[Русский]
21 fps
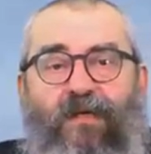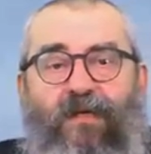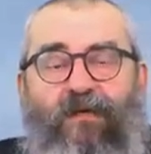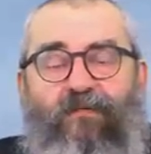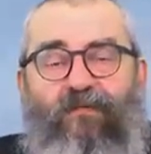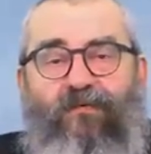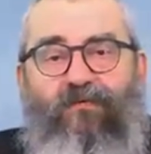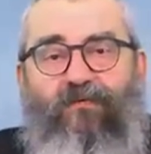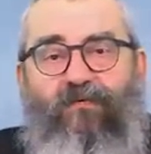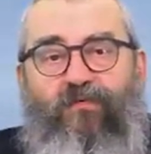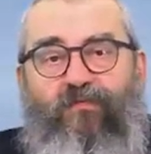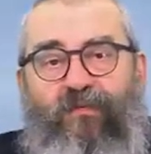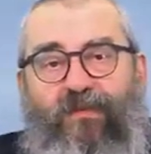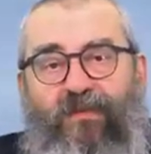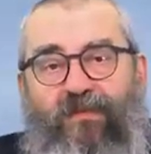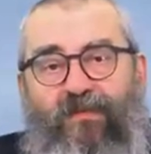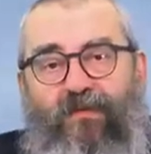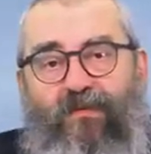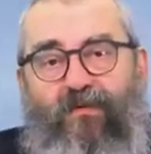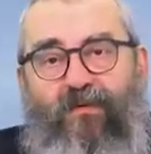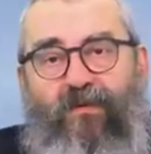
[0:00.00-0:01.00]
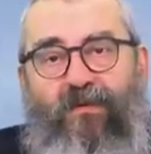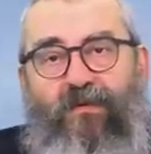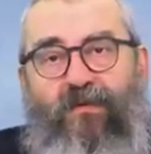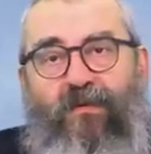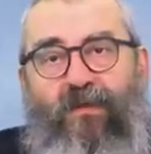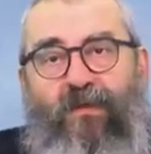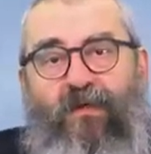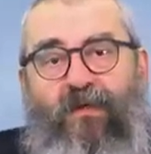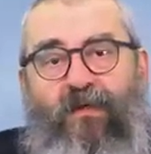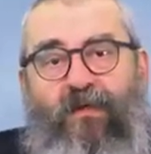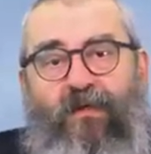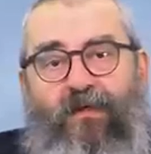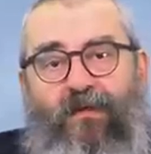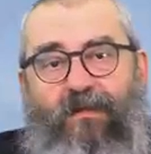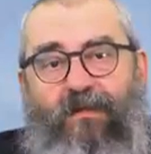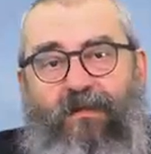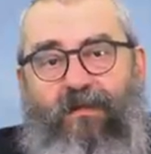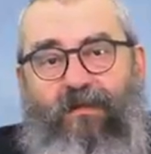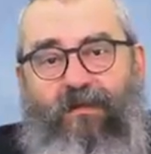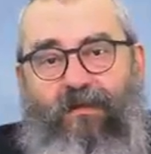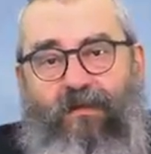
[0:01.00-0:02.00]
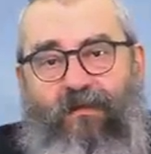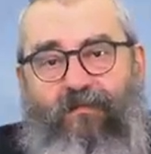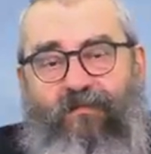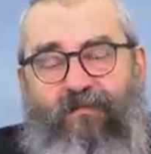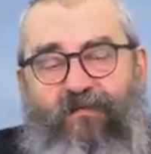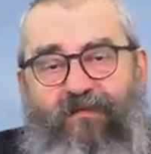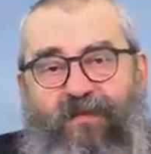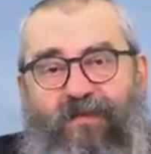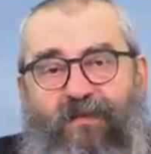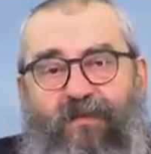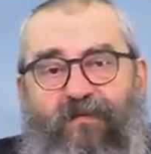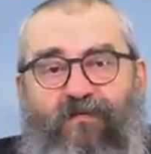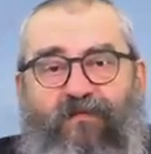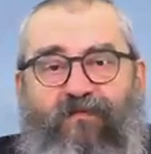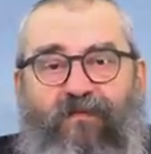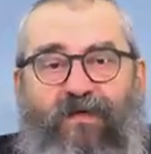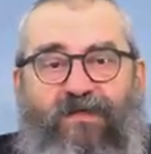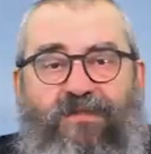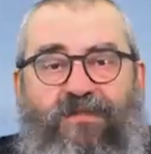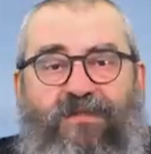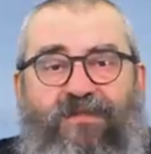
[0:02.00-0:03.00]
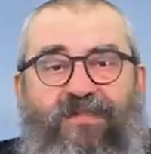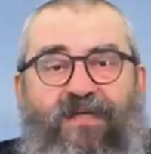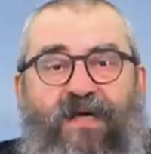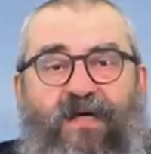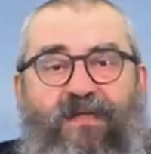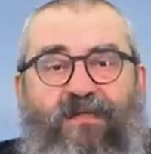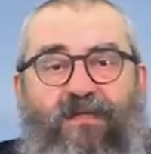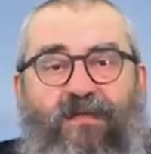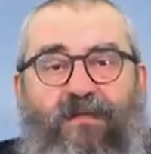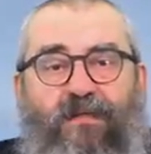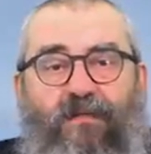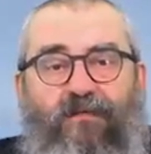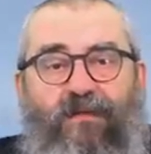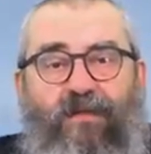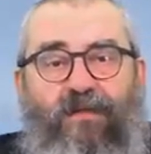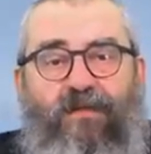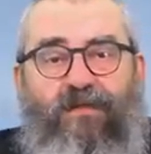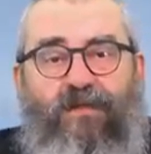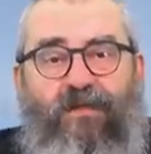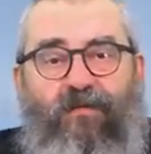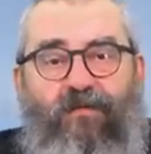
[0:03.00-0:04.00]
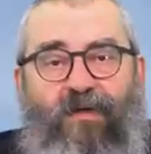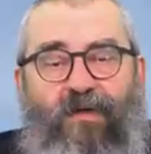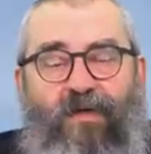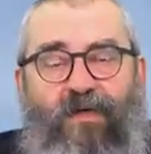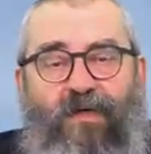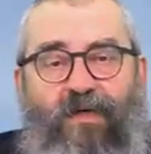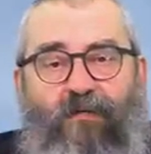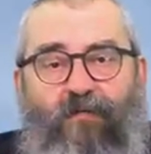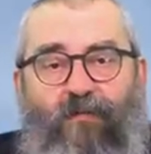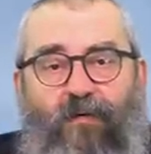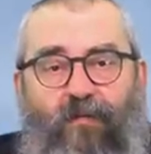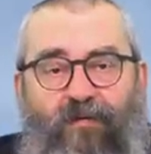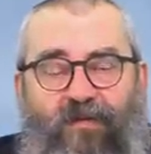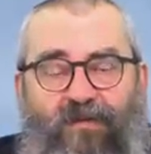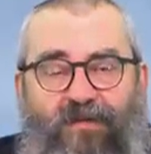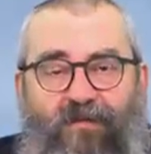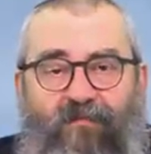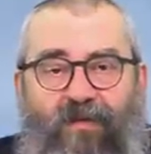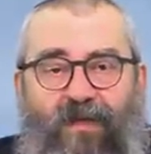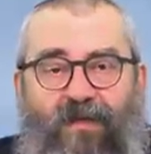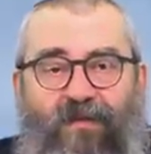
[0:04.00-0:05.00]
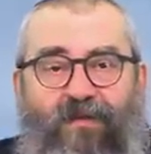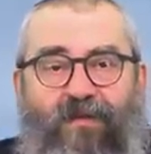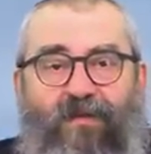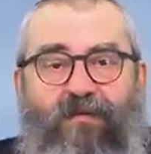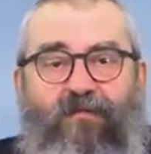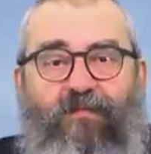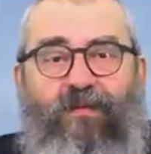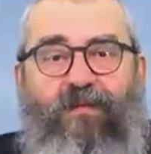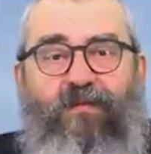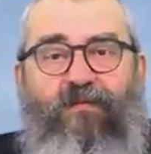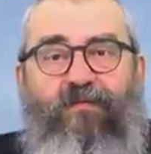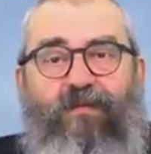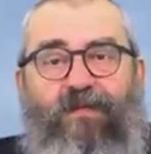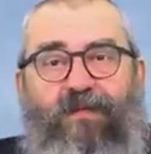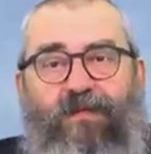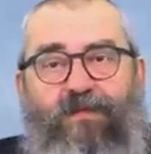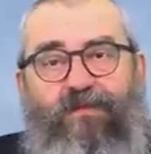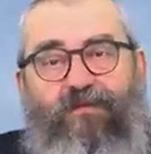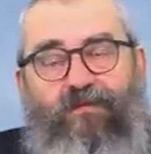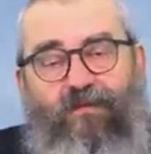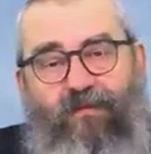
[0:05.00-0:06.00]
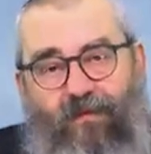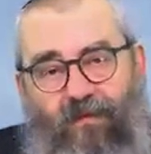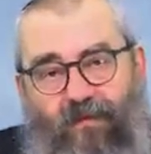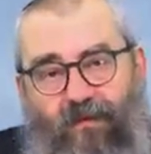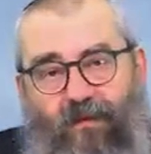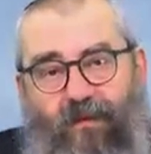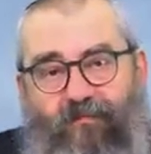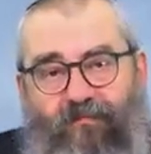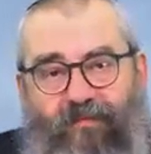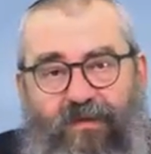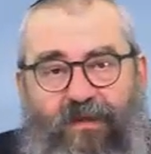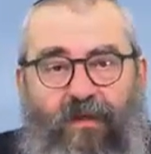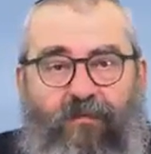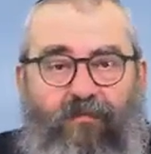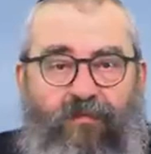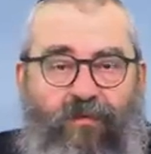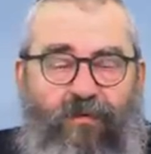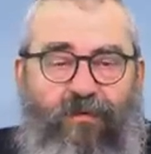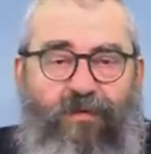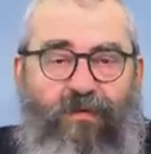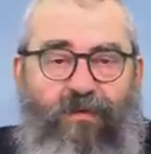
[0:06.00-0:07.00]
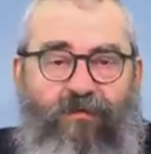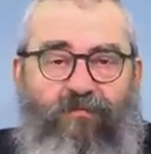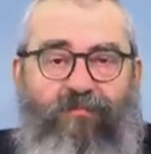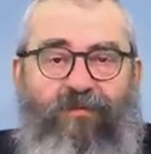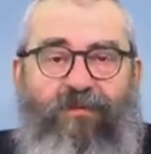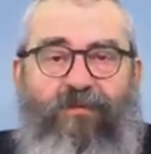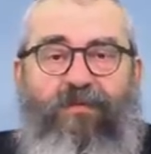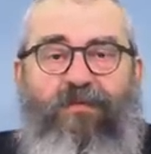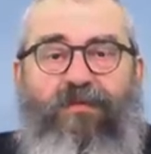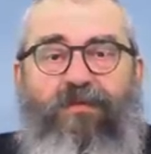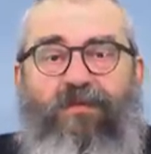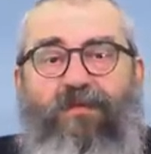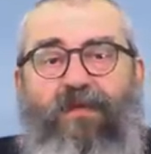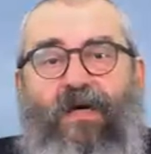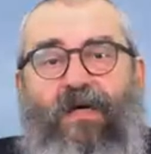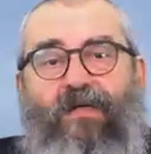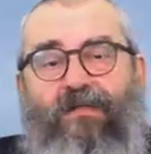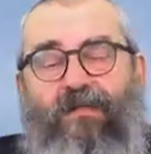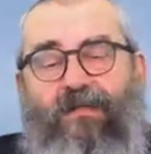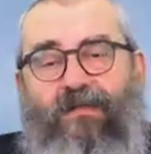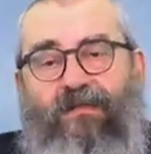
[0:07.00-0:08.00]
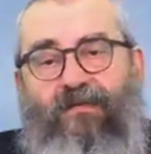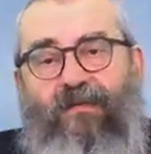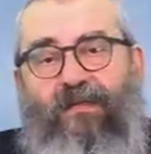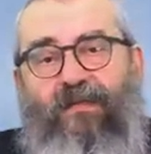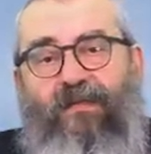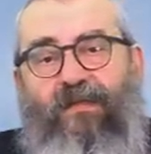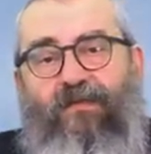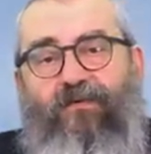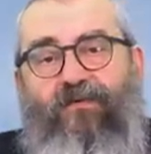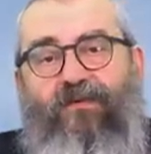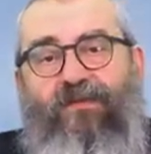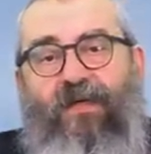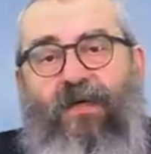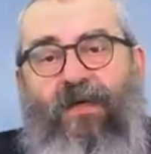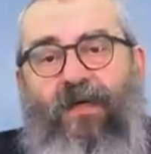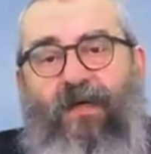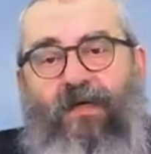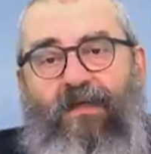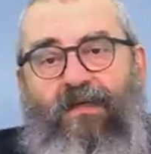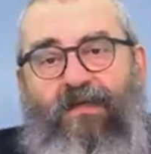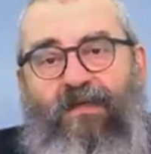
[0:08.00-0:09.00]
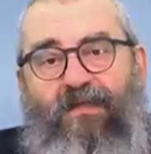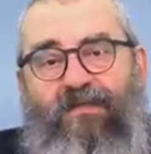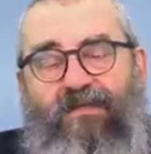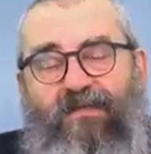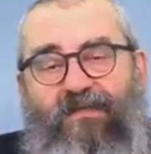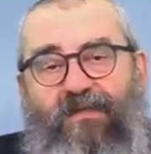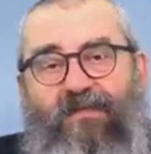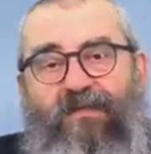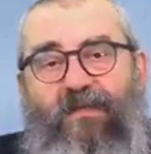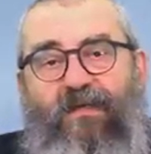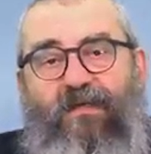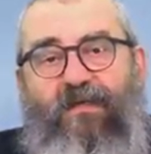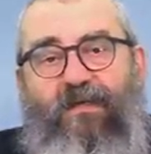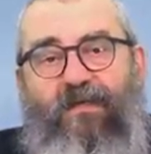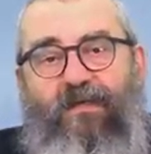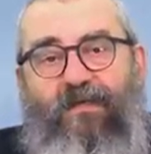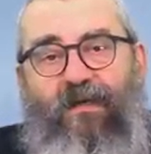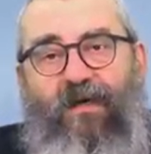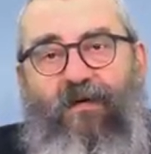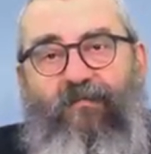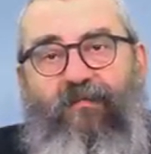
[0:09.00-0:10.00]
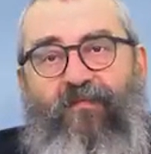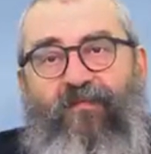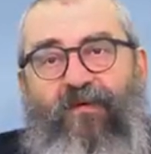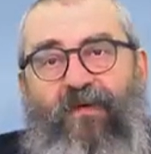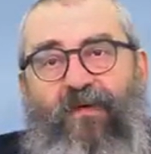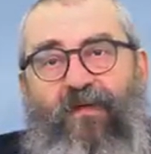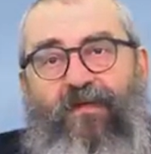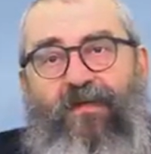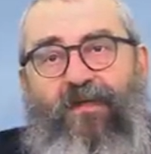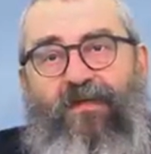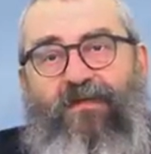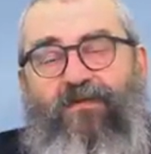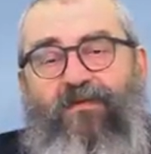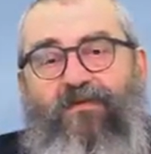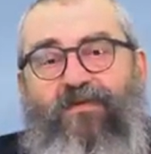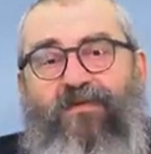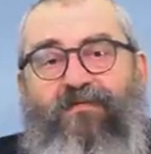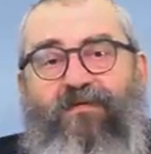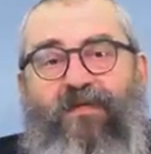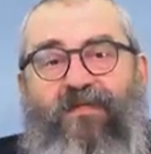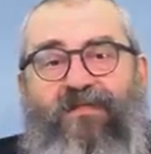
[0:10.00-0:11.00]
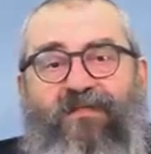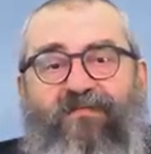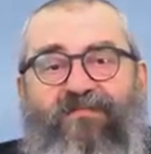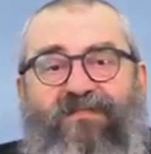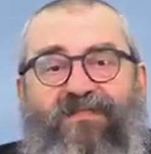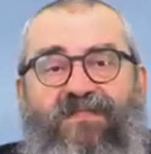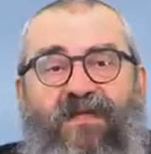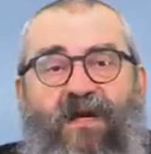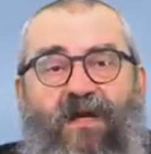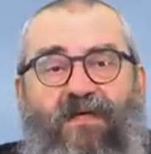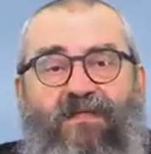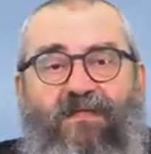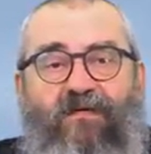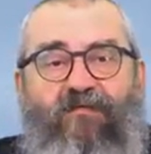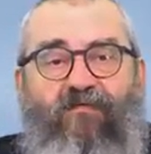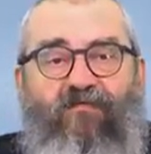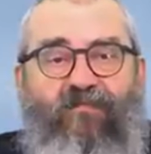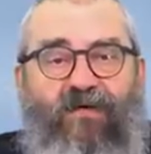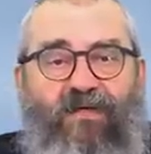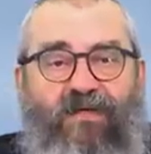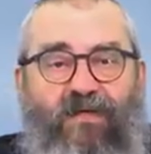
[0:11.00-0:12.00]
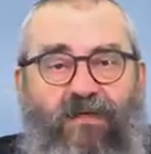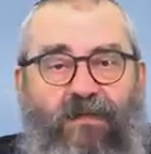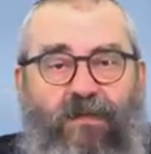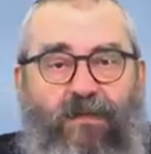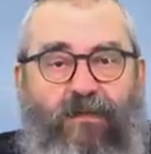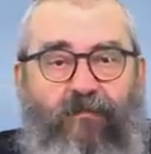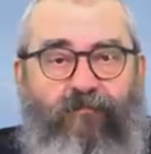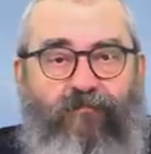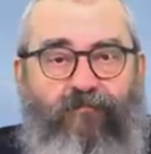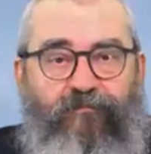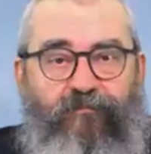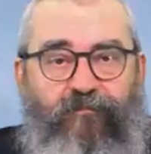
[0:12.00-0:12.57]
и вот тут происходит э, как бы вот эта вещь, снятие этого решима. Каким образом? Алтеребе говорит, что альпи кабола, альпи значит, тайных сведениях, то есть есть несколько этапов. Есть то, что называется встряска в могиле,